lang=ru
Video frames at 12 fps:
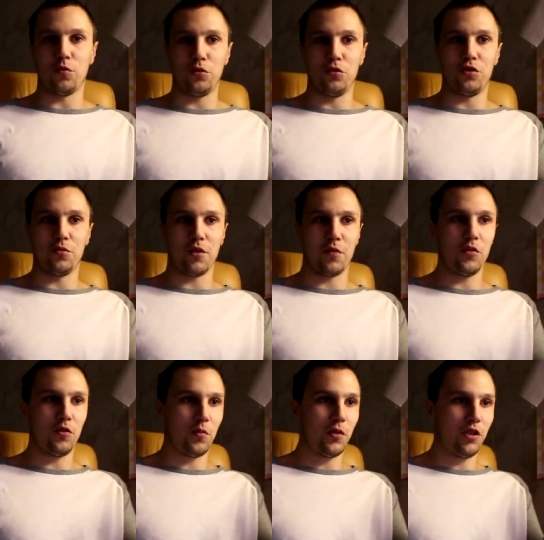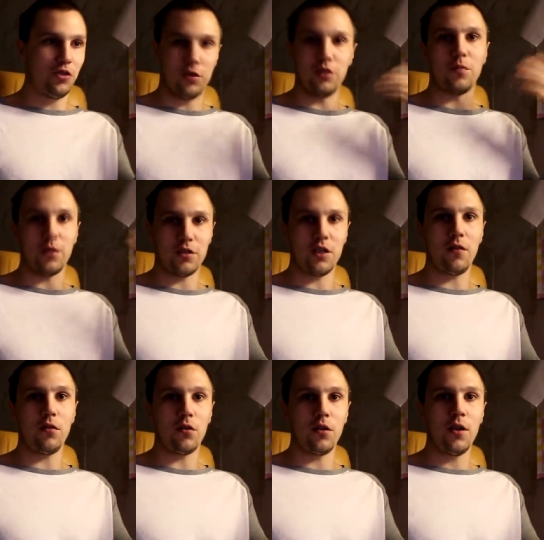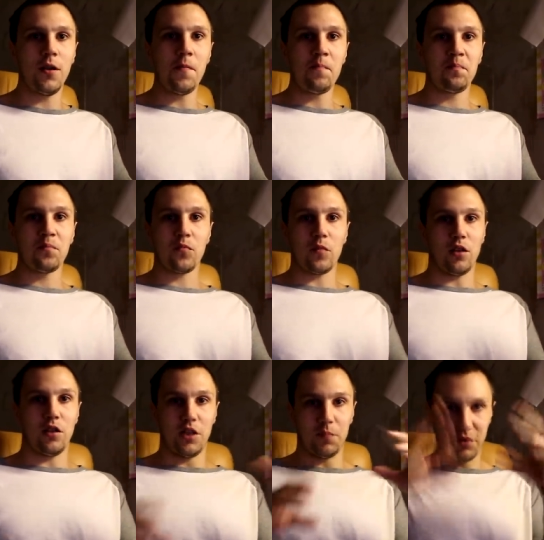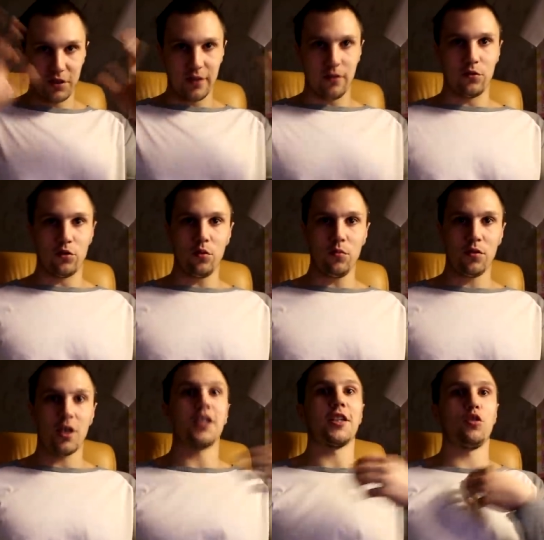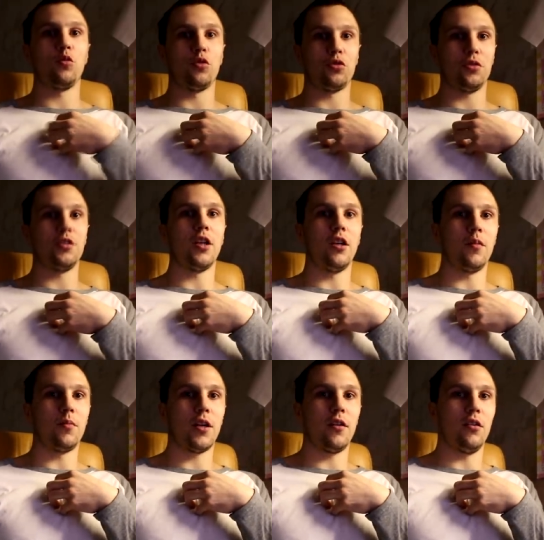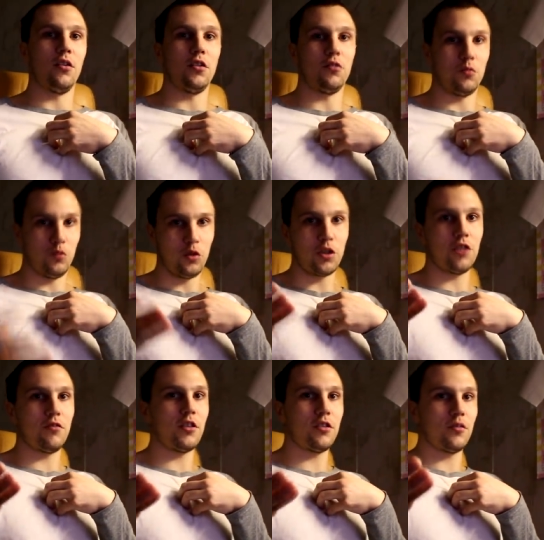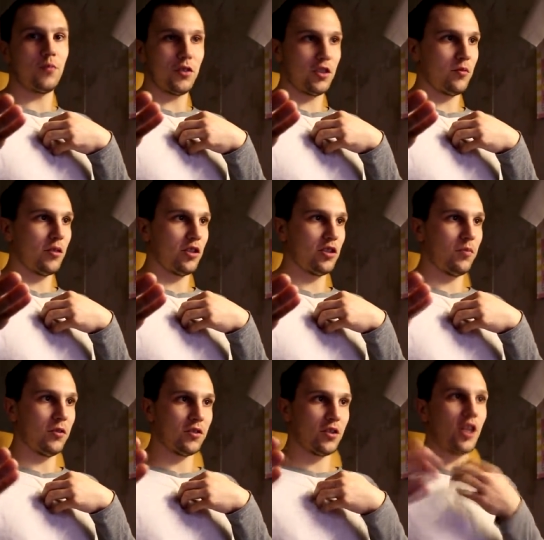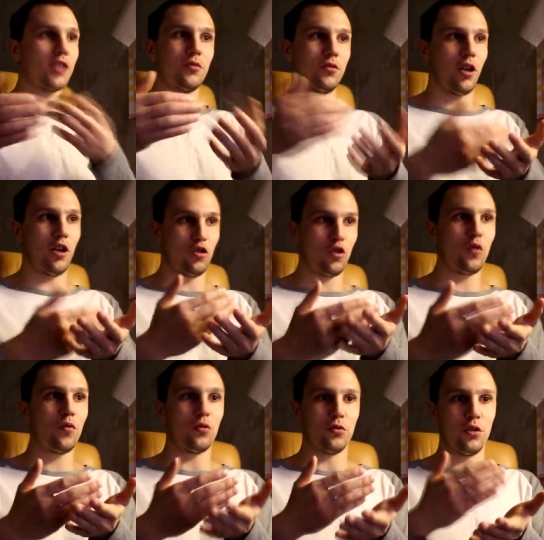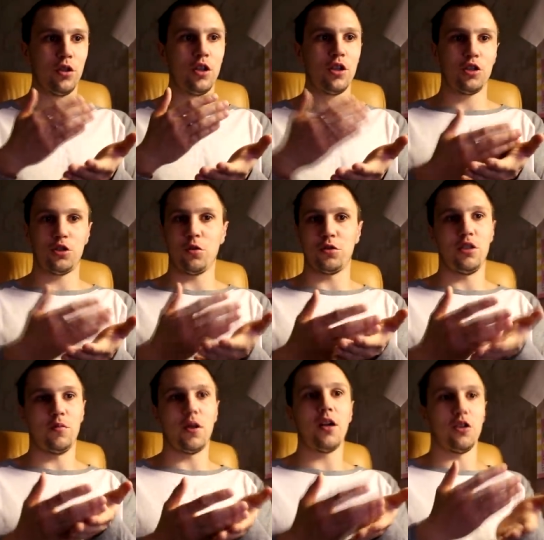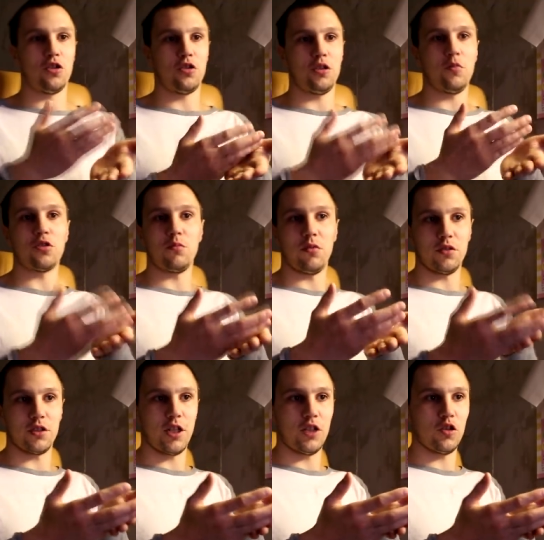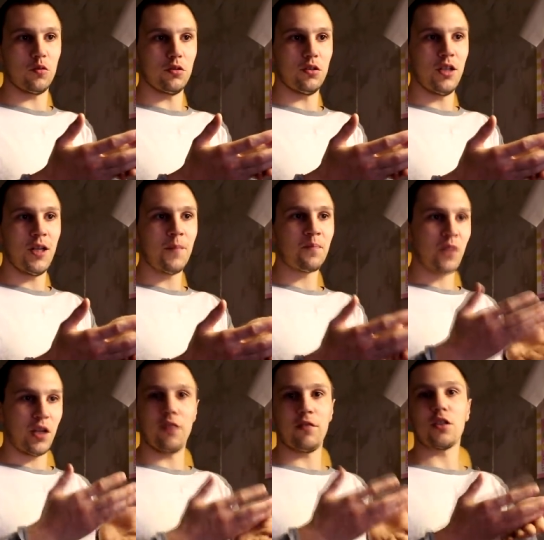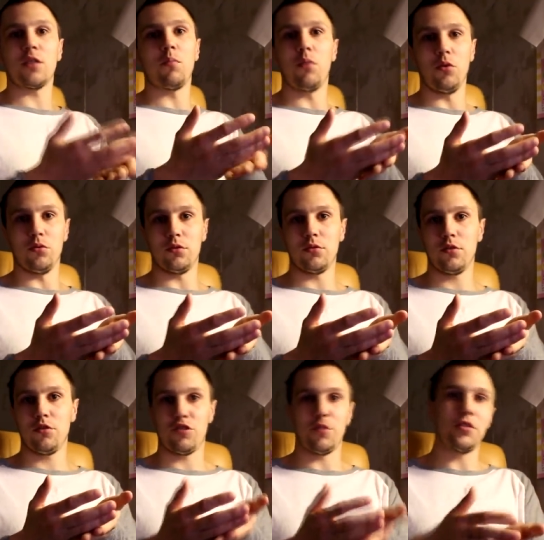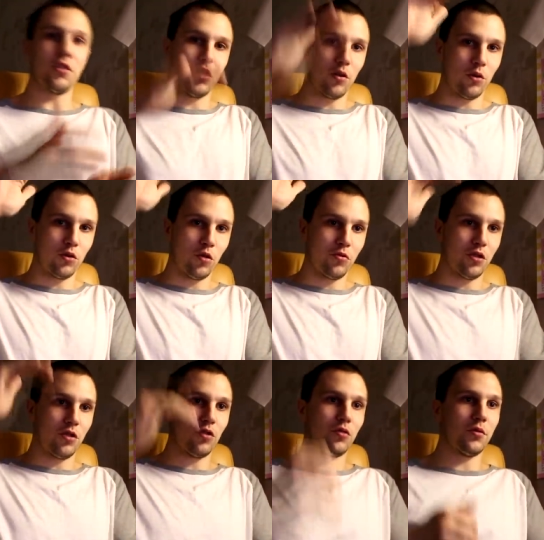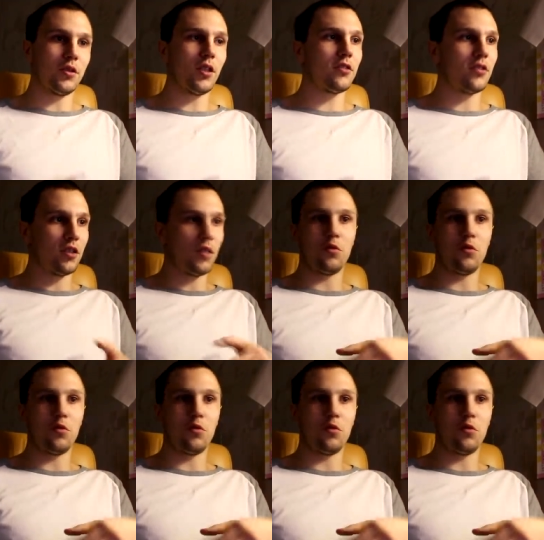в будущем, как минимум, еще один поставлю. А, я поставил дом, как я думал, что идеально правильно. И вот многие из вас, спасибо, конечно, подсказывают, разжевывают, что где неправильно, что где можно было сэкономить. И в этом плюс. Чем сеть такой томчной документацию, да,